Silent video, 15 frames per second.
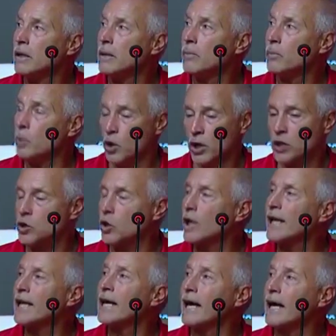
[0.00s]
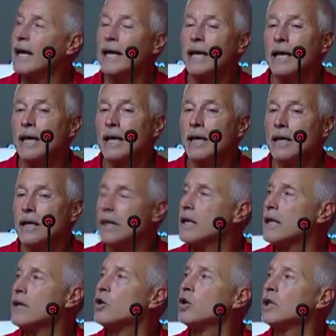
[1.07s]
porque yo creía que
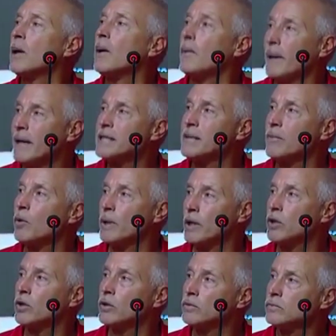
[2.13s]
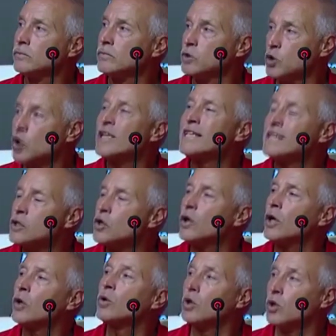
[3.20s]
no estaba para ese momento. Son decisiones
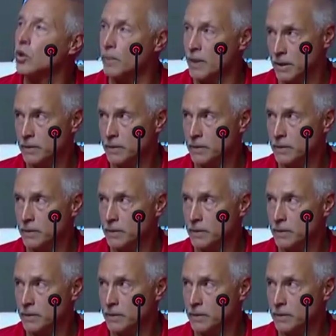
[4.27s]
que uno toma.